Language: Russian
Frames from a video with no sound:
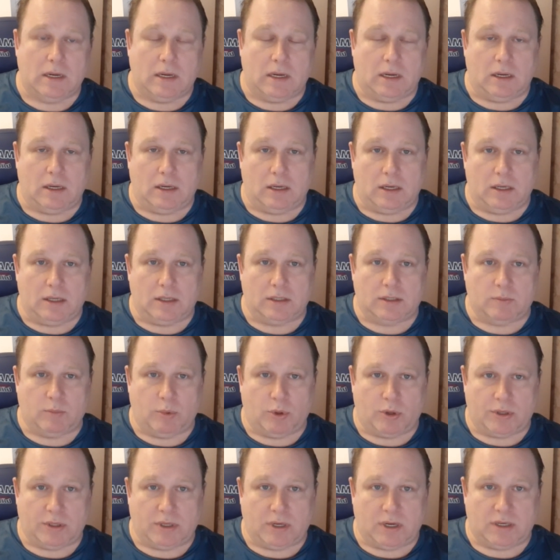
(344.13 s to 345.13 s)
Э,
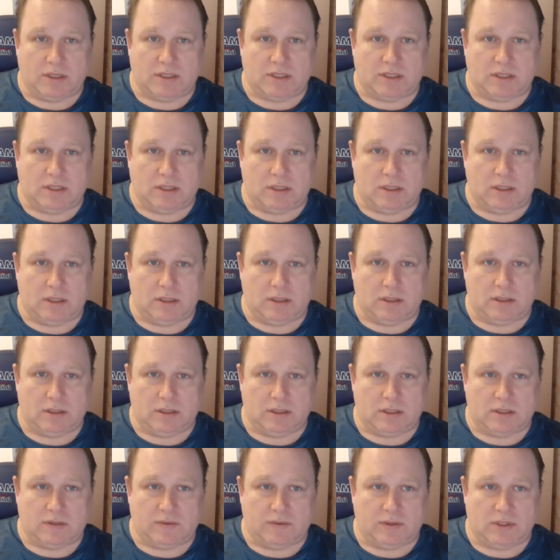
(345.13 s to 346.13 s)
сборная России
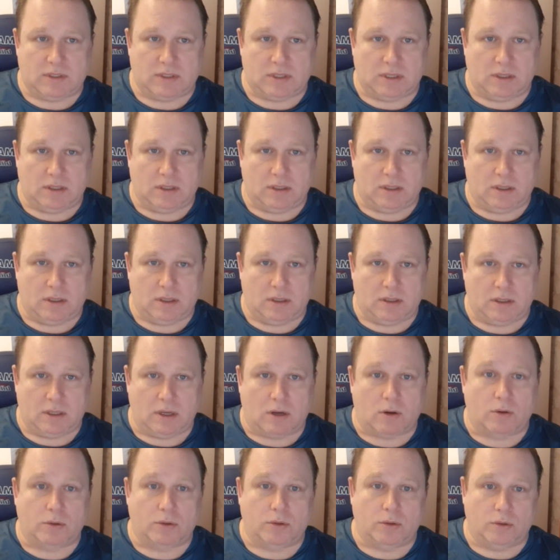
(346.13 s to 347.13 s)
действительно
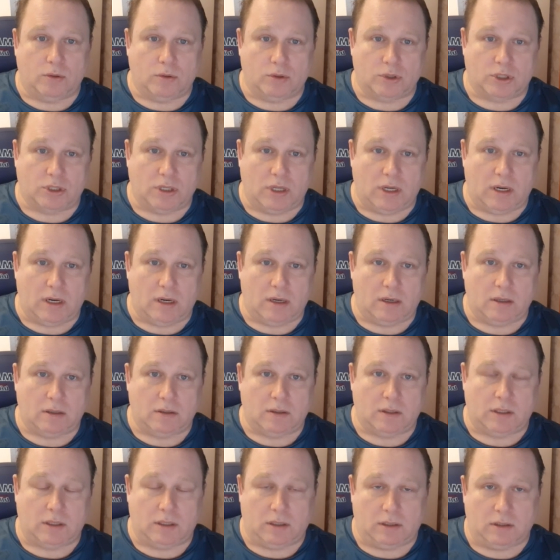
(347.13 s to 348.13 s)
народу нужна,
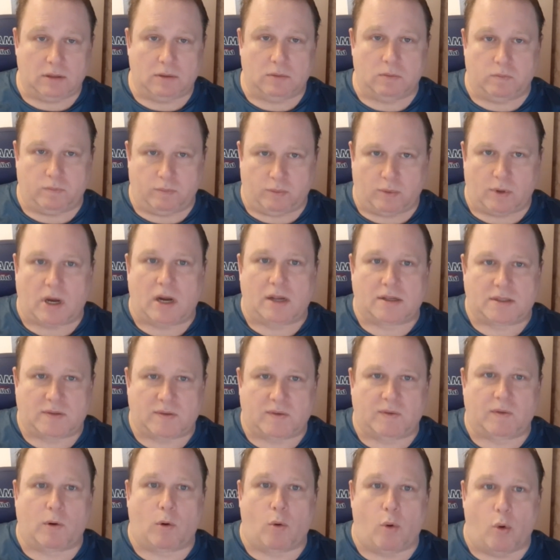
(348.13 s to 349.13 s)
и раз
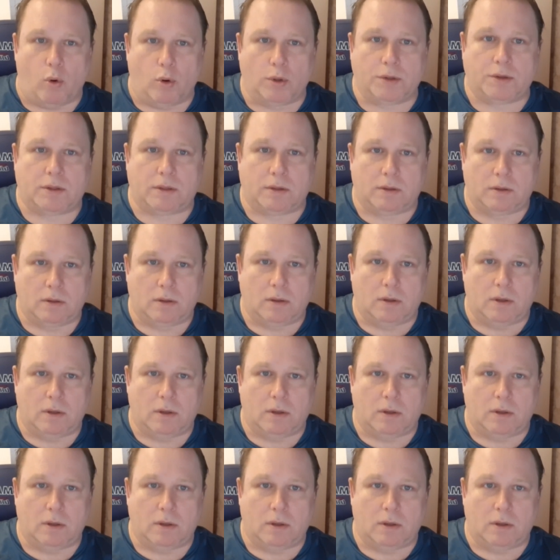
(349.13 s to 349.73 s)
в год,